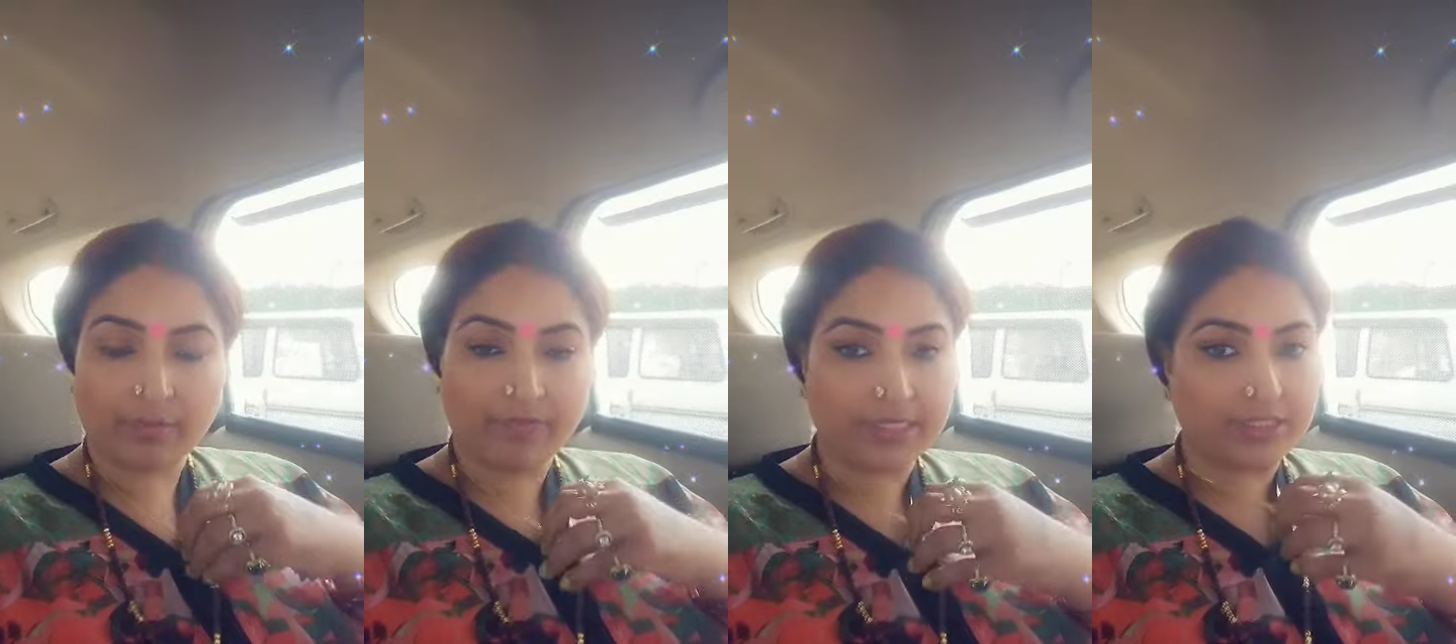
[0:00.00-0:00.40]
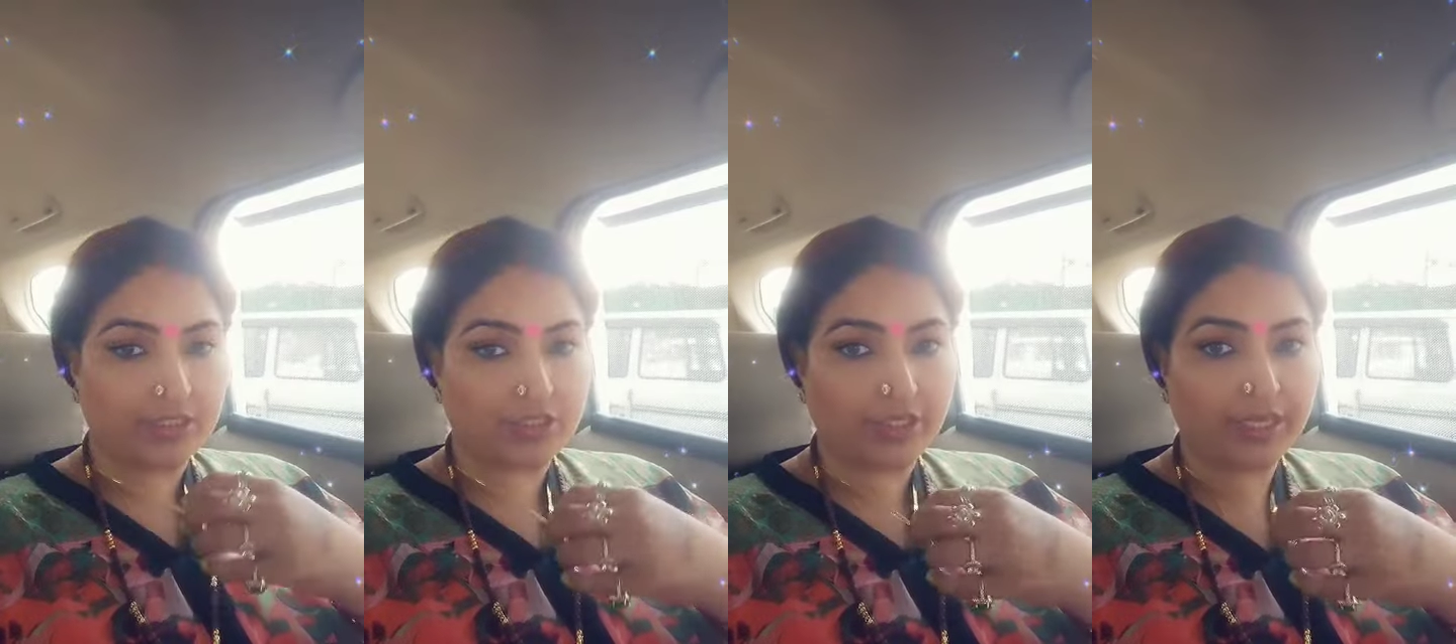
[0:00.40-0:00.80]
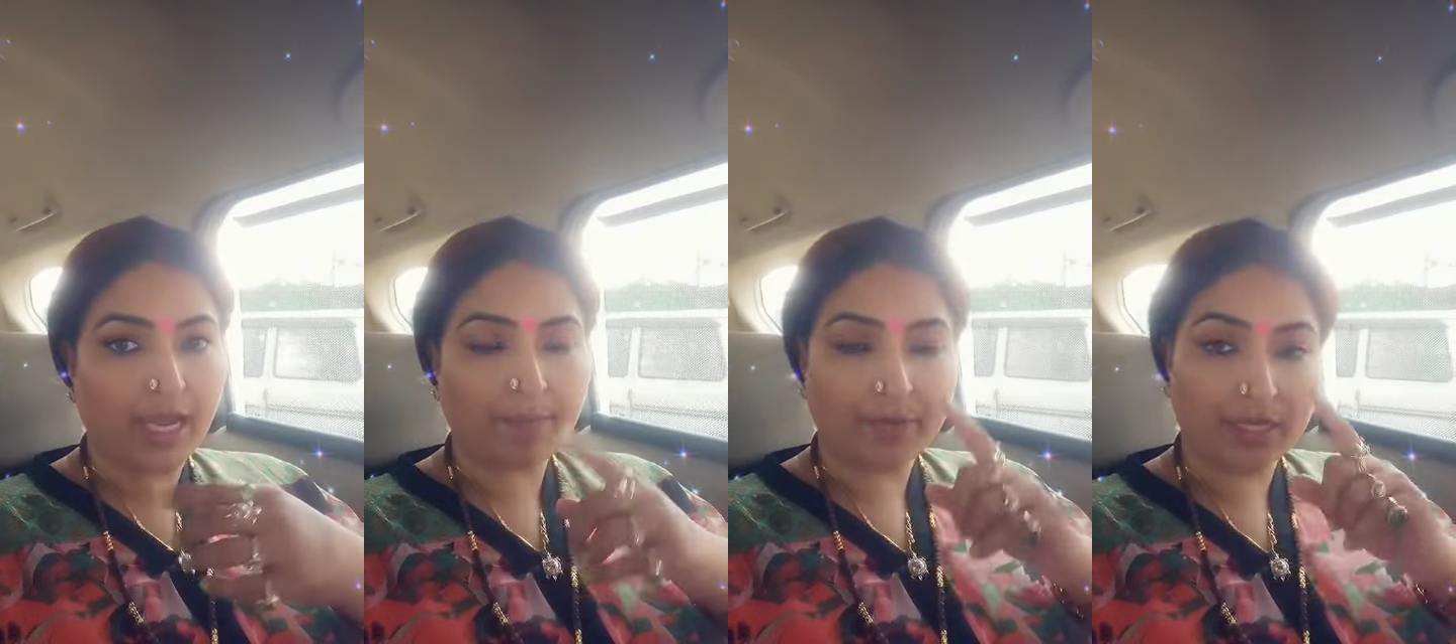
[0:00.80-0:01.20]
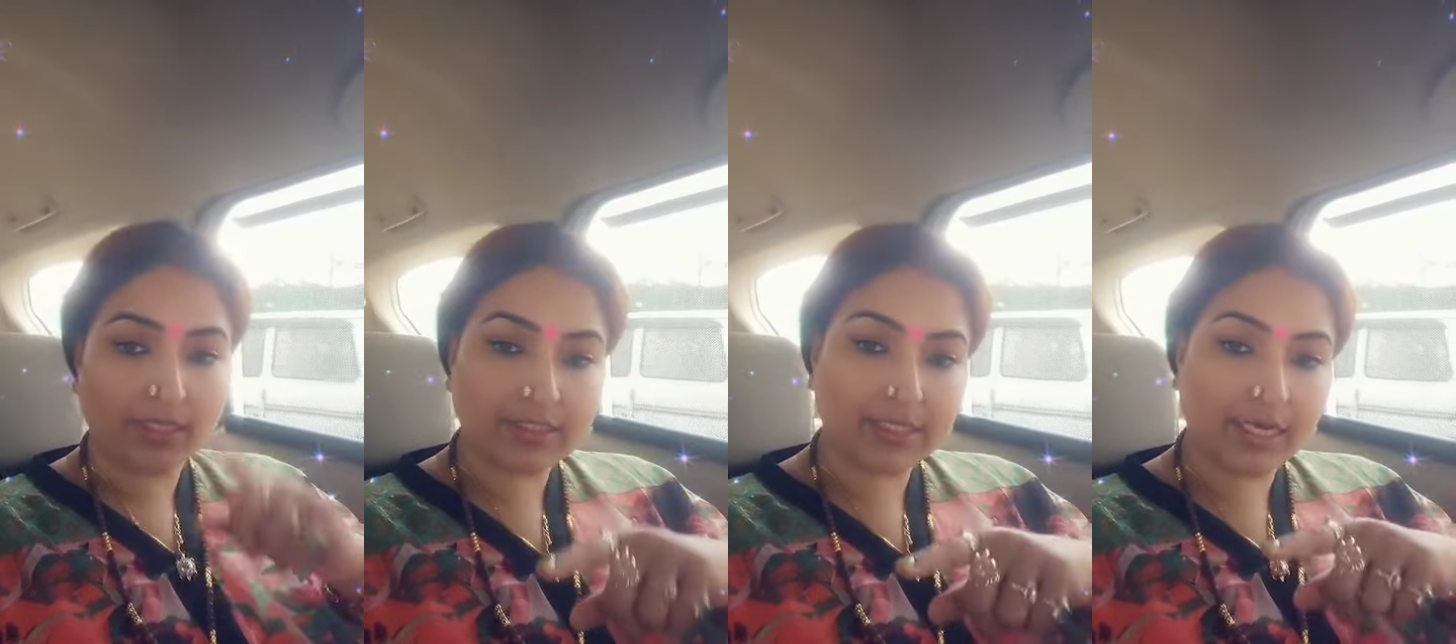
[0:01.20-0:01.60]
में वास कीजिए ये आप कल
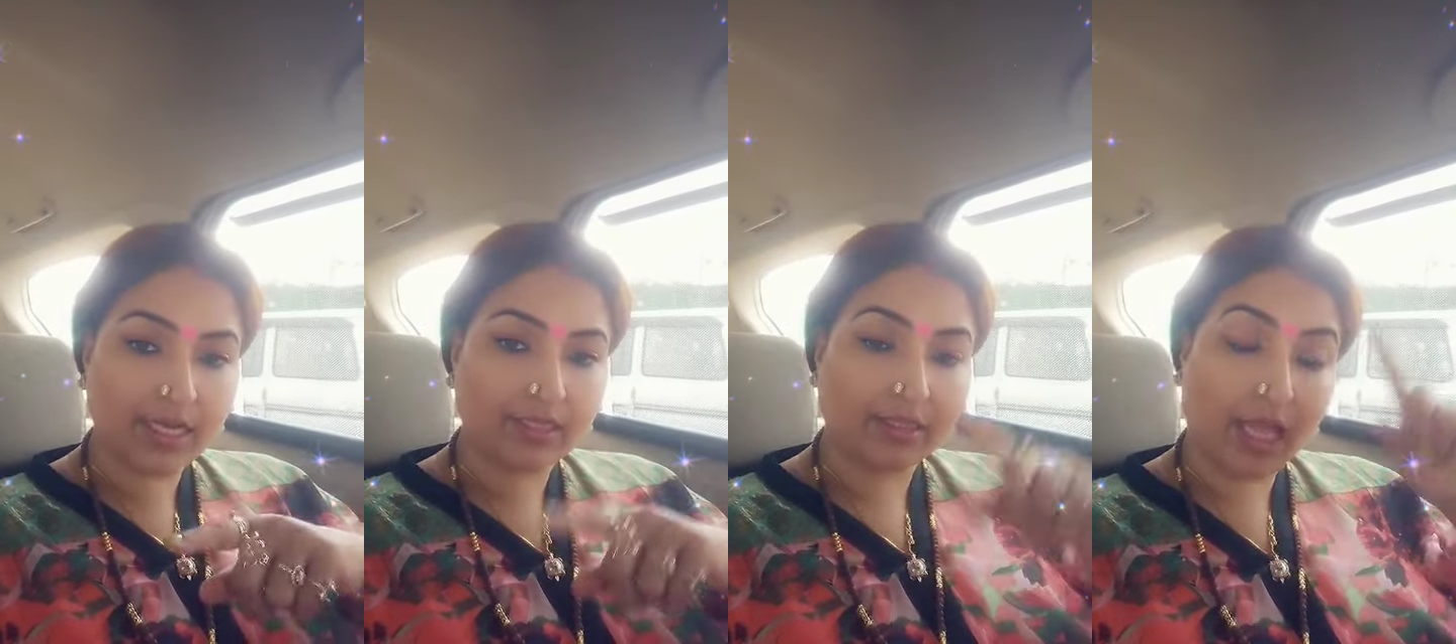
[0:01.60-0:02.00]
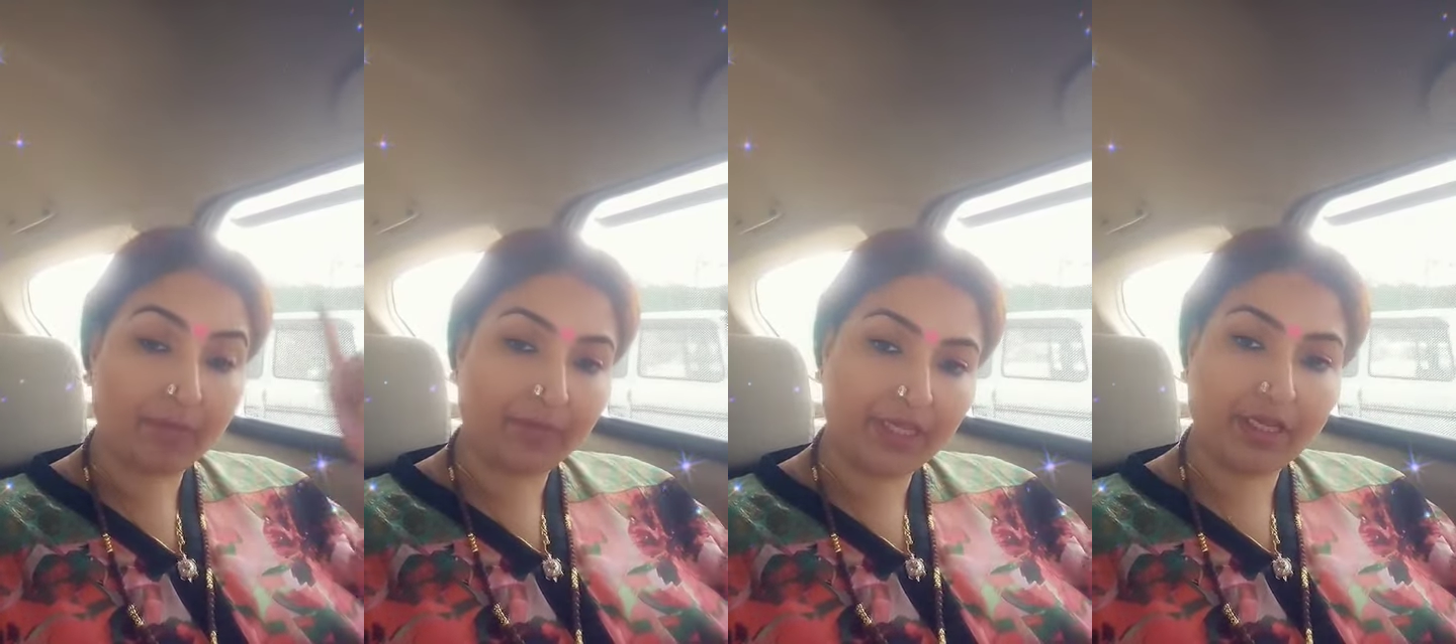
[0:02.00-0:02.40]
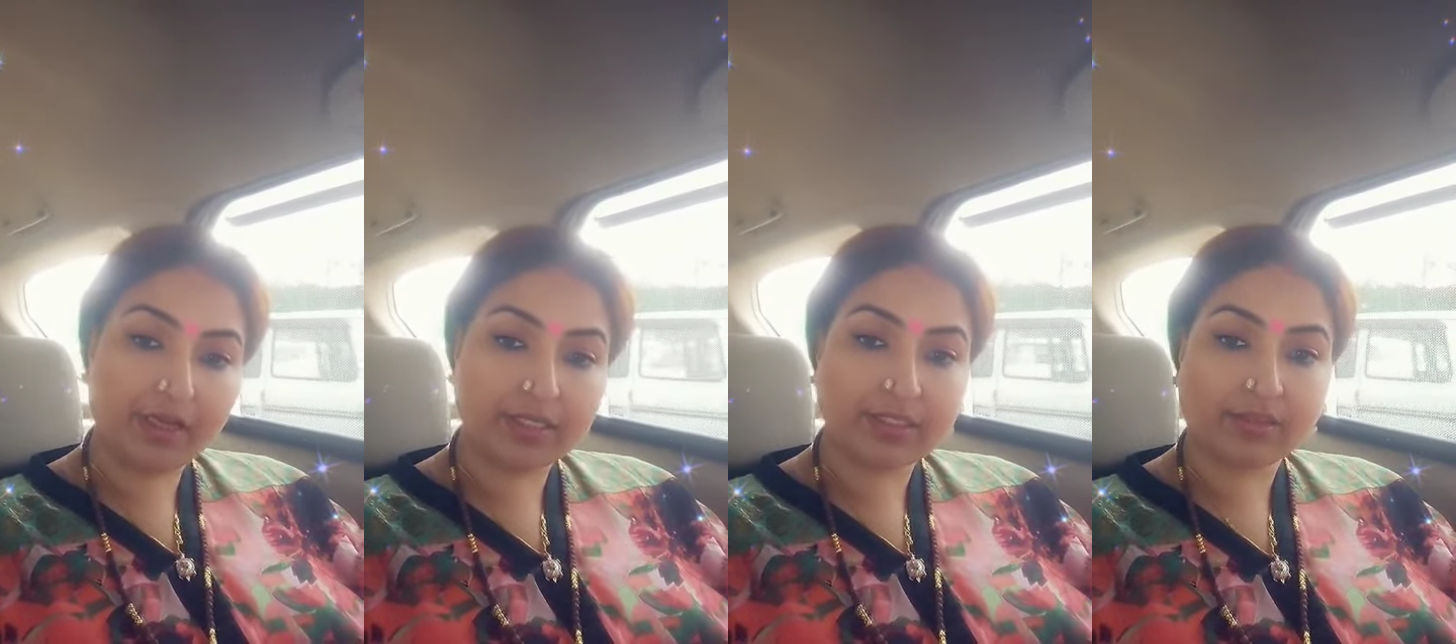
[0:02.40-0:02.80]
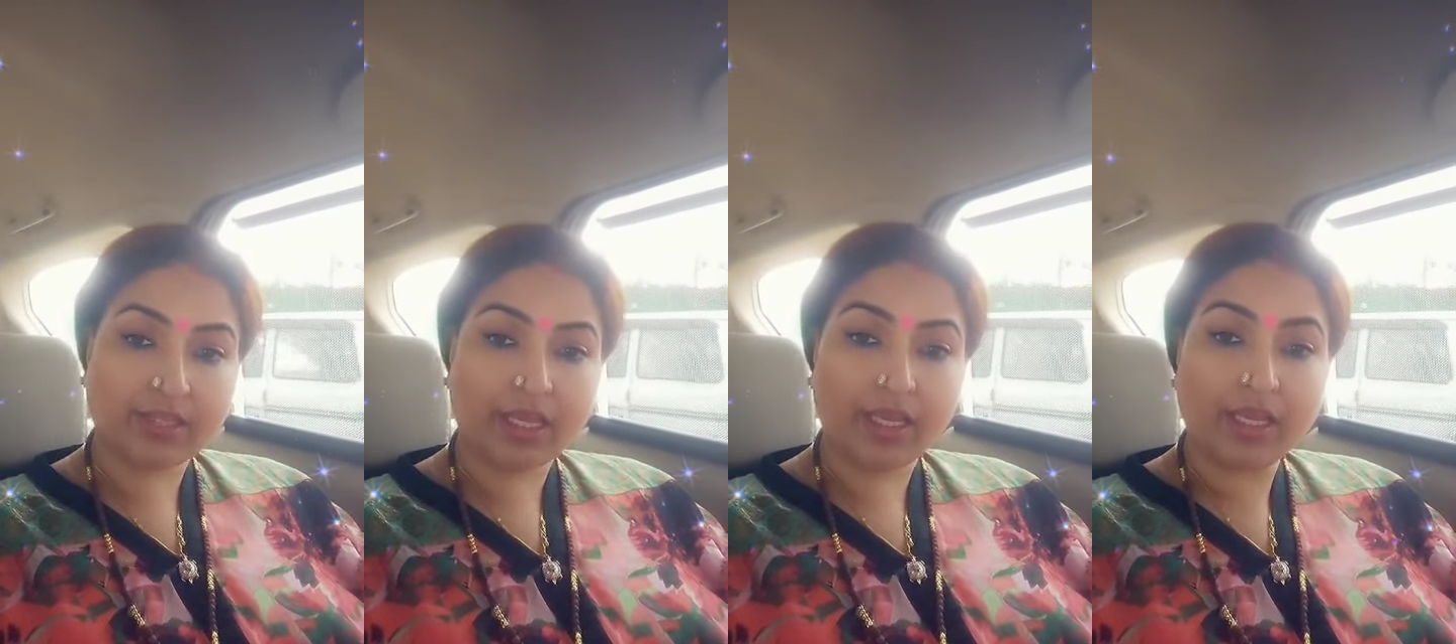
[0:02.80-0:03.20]
से लगातार भी कर सकते हैं